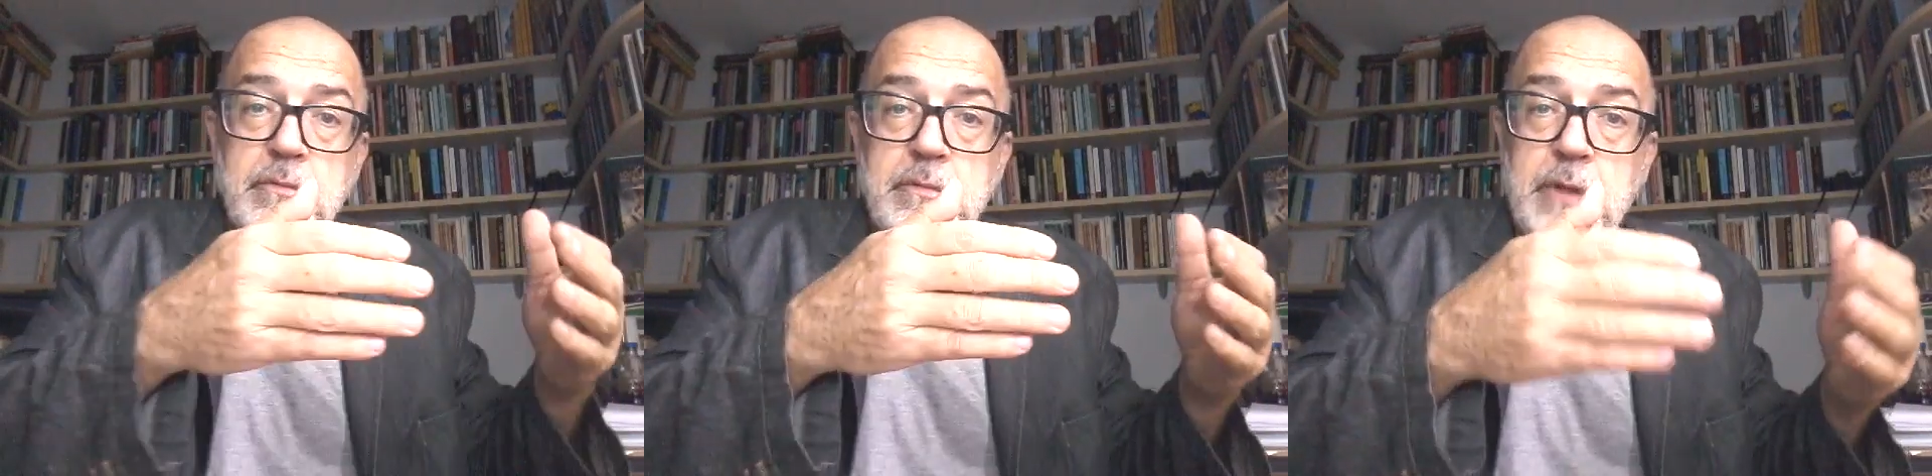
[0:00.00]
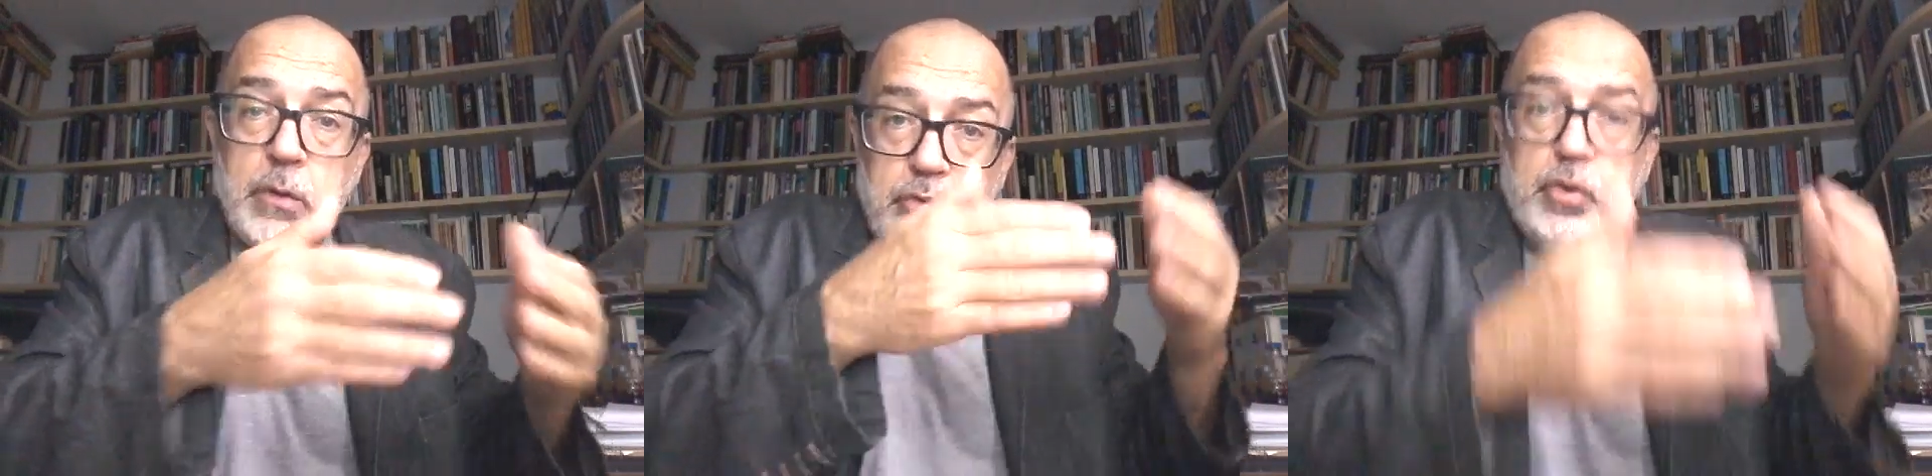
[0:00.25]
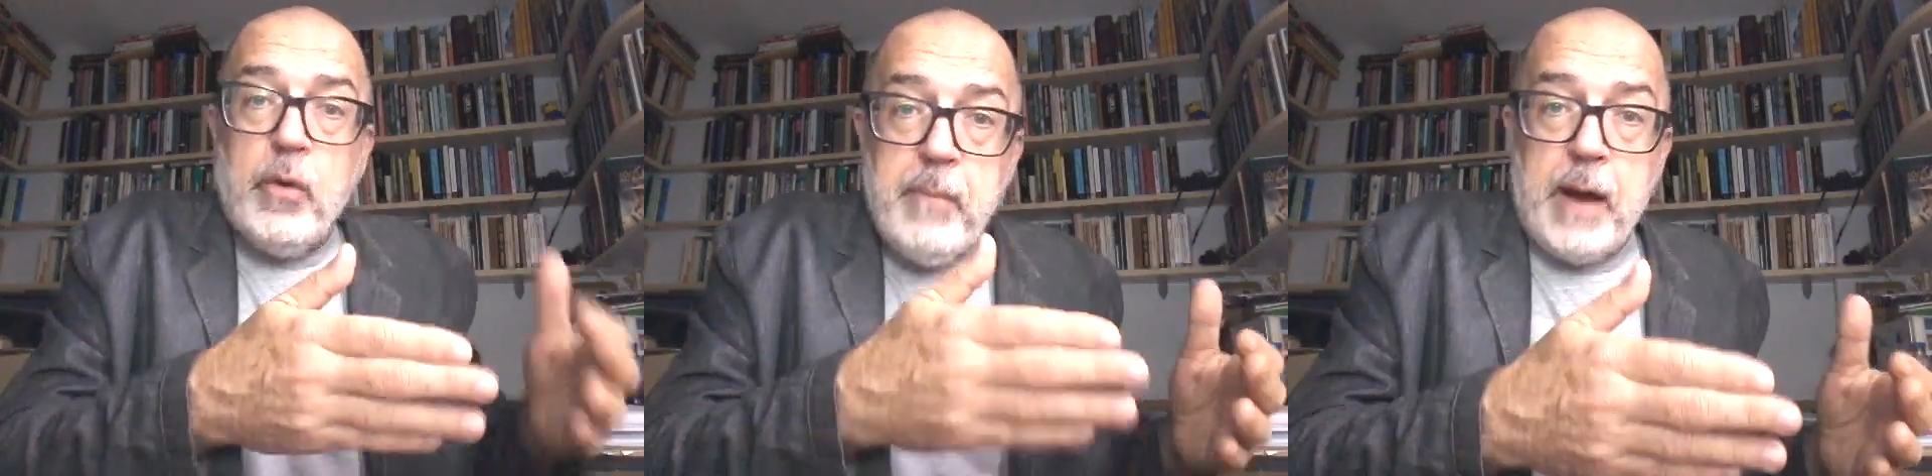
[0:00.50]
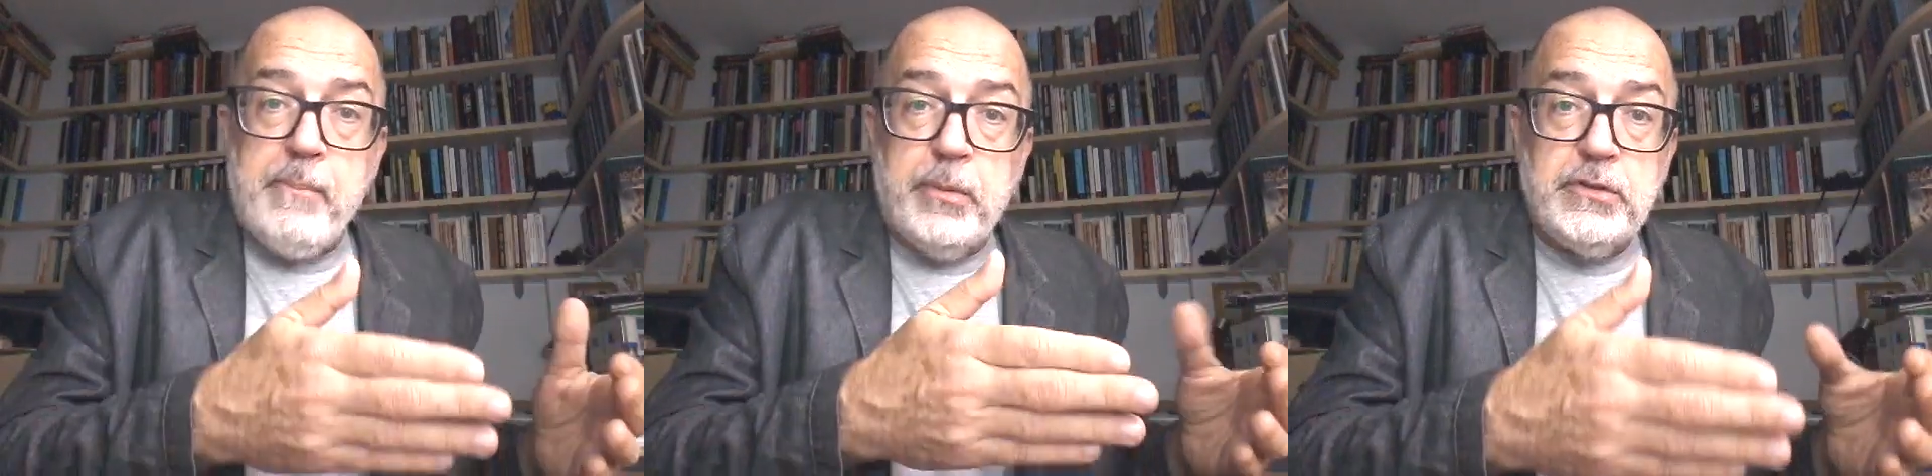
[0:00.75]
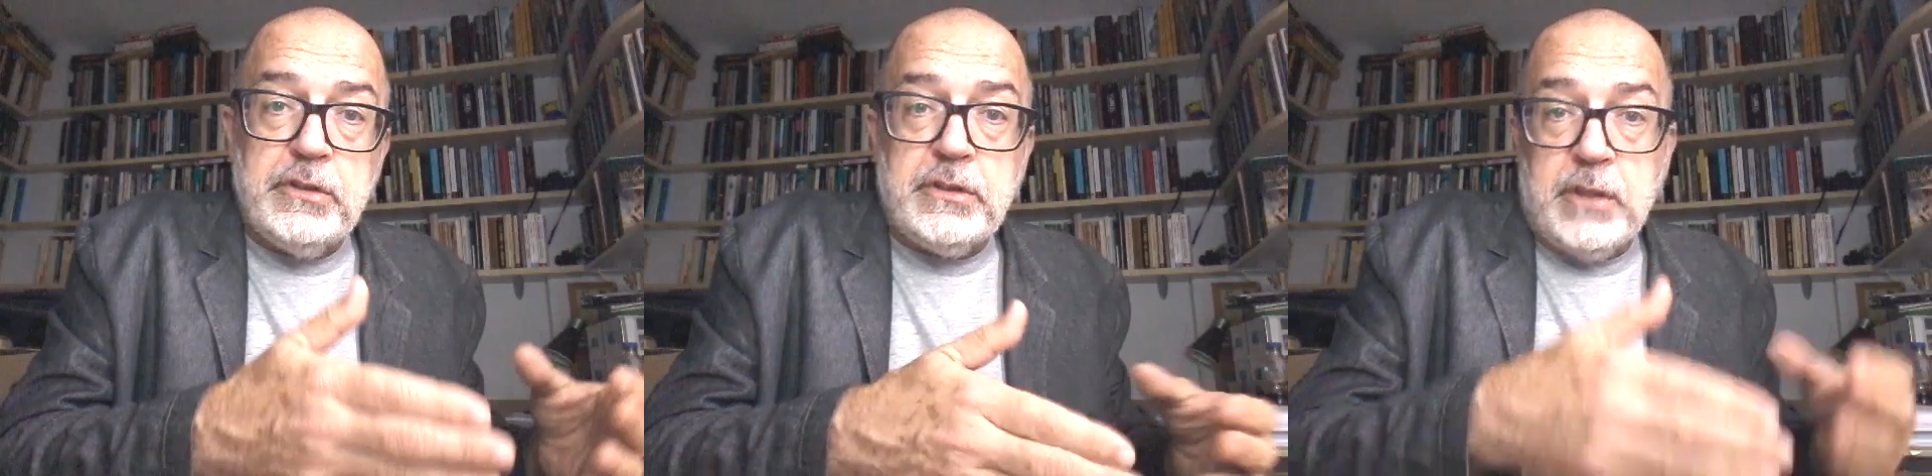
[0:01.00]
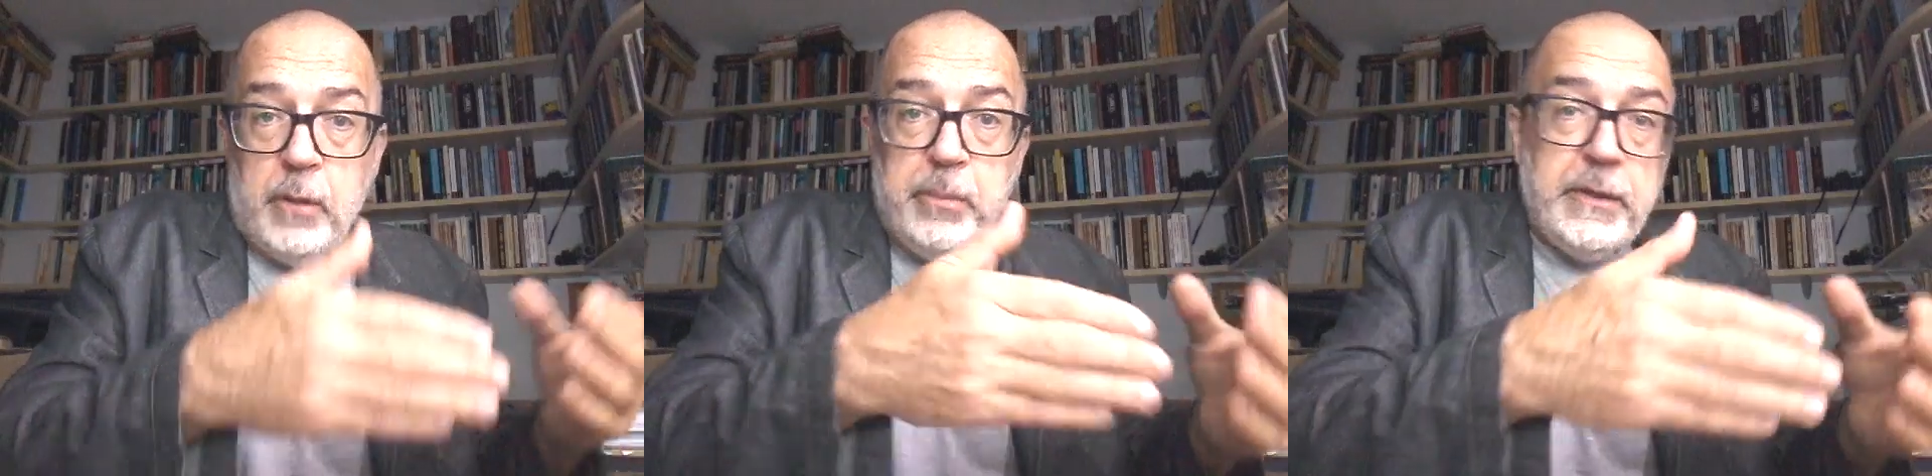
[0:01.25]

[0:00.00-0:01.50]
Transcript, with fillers: não tomar posição,